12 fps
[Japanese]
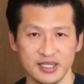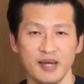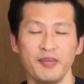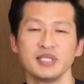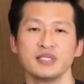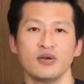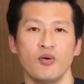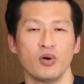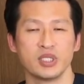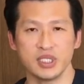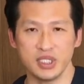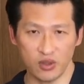じゃあまず
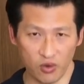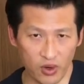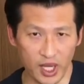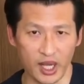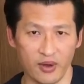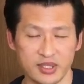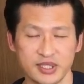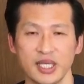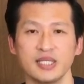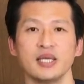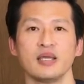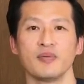お尻の方からお
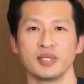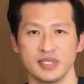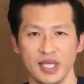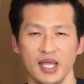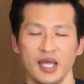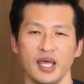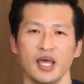伝えしていきますね